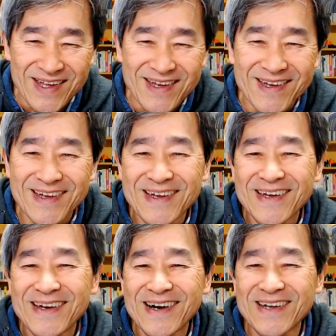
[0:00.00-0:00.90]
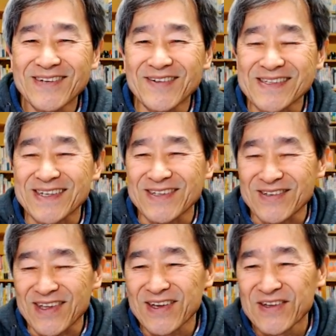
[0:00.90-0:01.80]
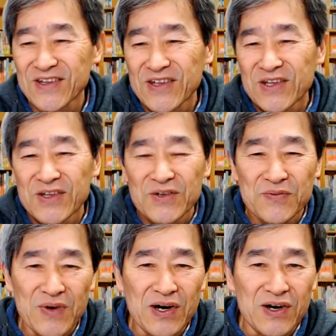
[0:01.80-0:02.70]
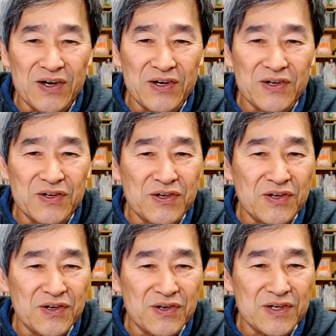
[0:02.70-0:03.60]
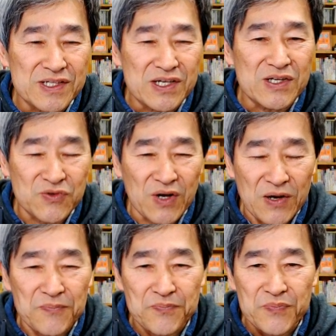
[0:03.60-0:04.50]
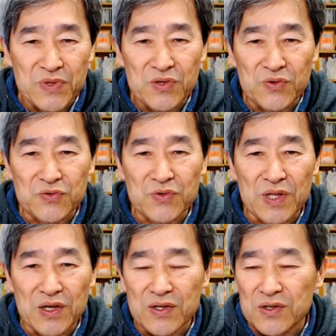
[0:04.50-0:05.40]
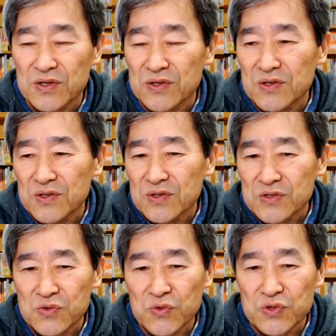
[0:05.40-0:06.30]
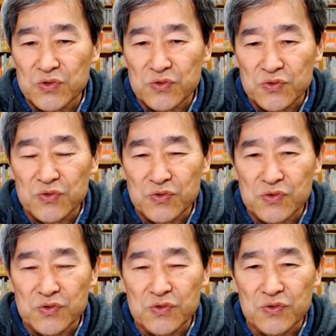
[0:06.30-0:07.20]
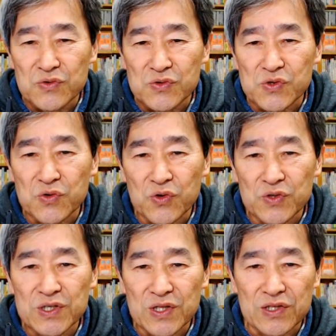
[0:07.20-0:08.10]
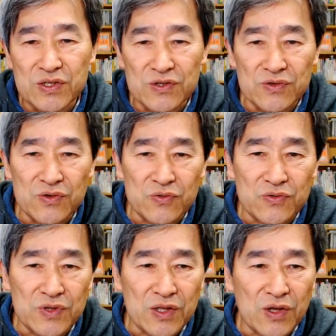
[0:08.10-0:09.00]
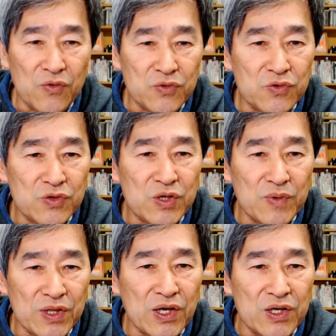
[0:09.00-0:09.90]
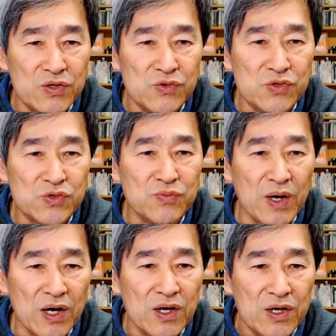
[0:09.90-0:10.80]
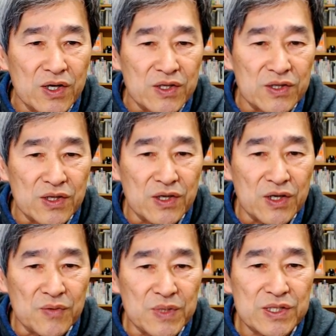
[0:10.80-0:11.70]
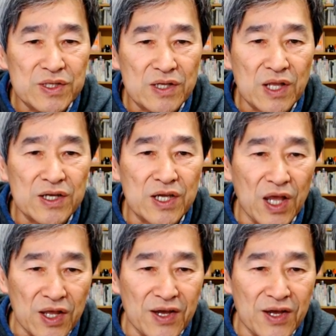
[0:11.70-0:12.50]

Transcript: ありますけどねまあ、えー、いいんじゃないでしょうかということで。そういう状況になっているということでね本当に今ね YouTuber えー、みんな大変